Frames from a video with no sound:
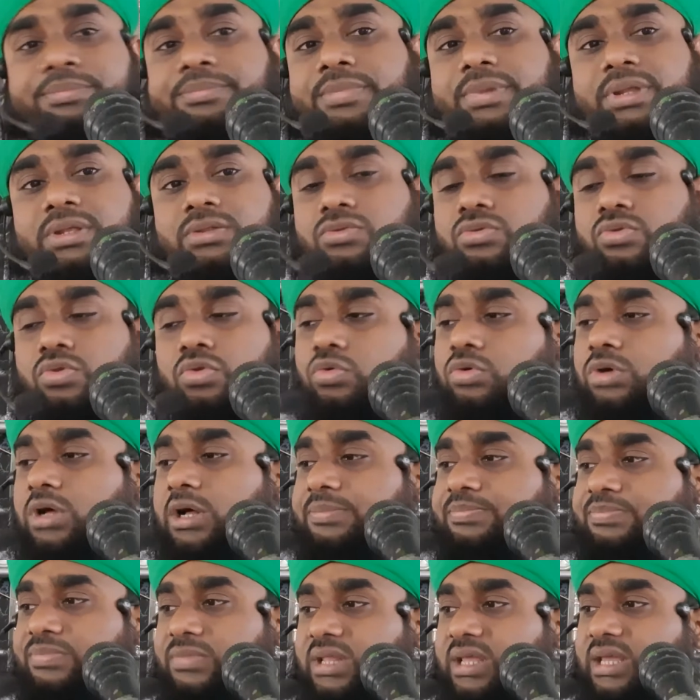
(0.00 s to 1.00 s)
মৃত্যু
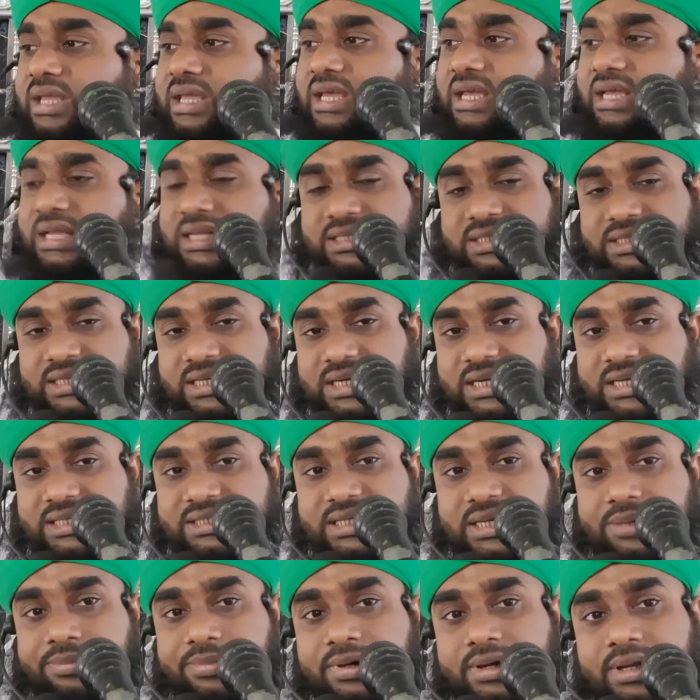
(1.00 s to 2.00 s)
আপনাকে ছেড়ে
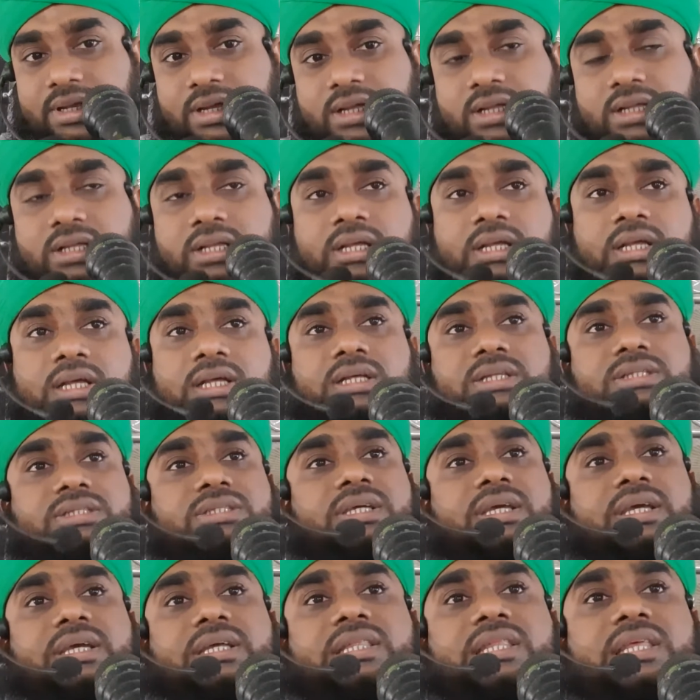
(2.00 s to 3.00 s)
যাবে না
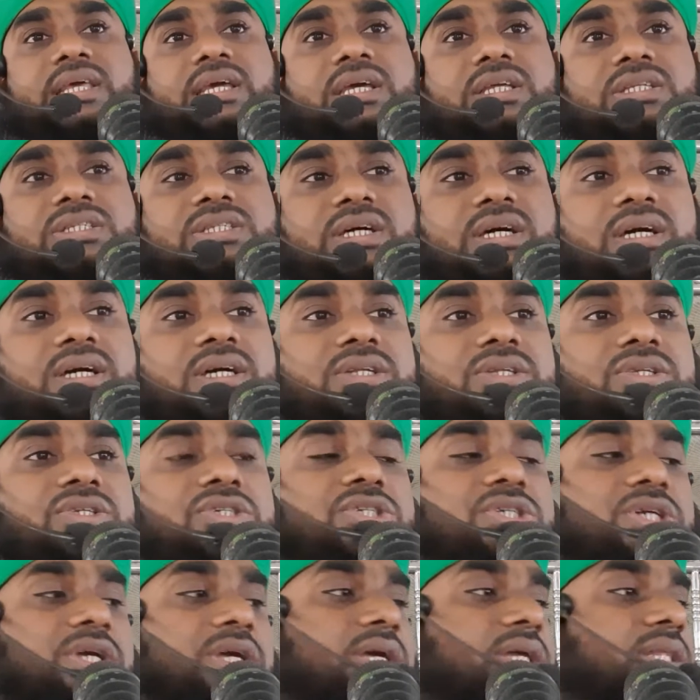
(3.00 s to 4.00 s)
যেই দিকে যান
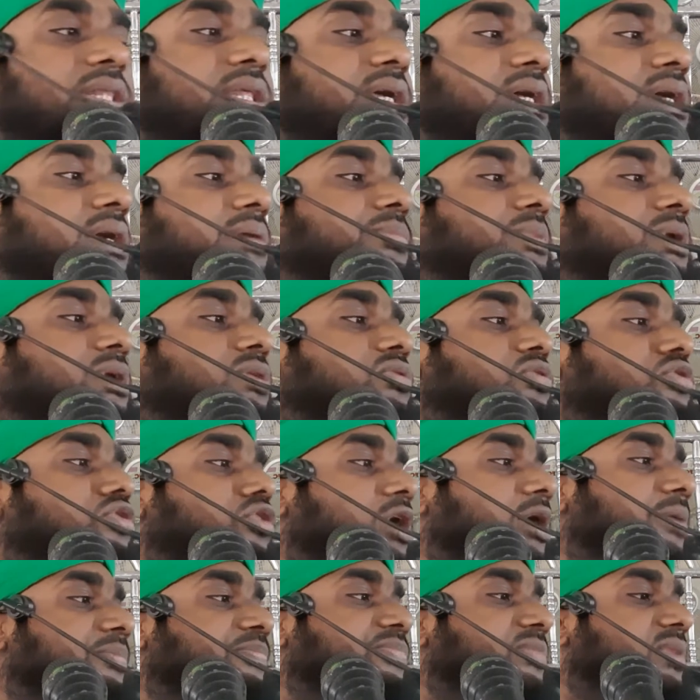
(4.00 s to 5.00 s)
সেই দিকে মৃত্যু
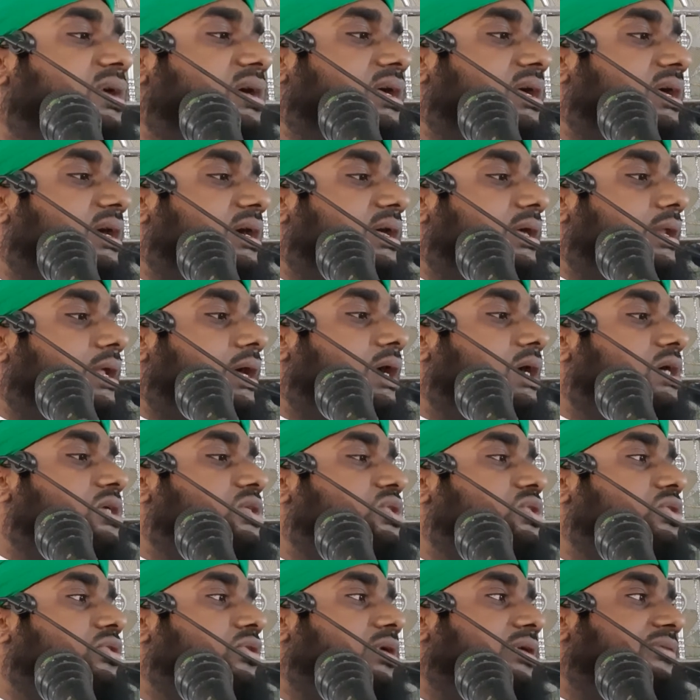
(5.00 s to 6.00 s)
আপনাকে গ্রাস
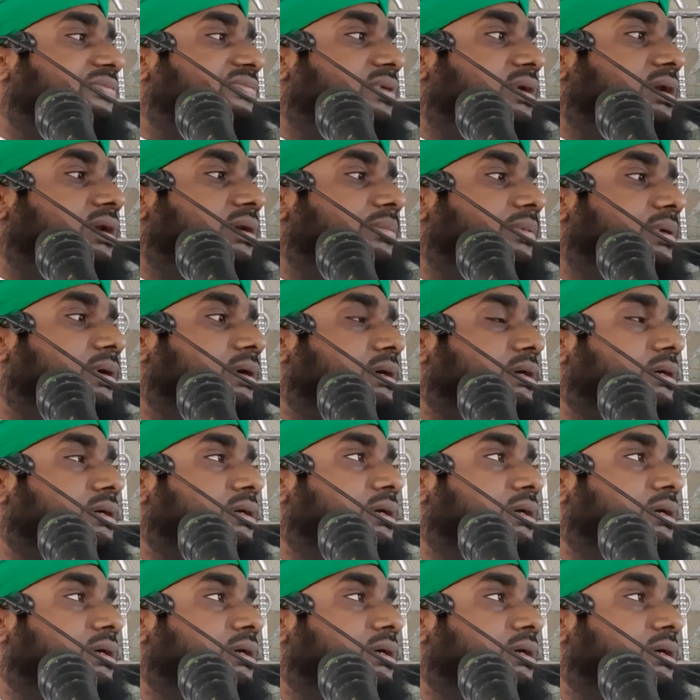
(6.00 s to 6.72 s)
করে ফেলবে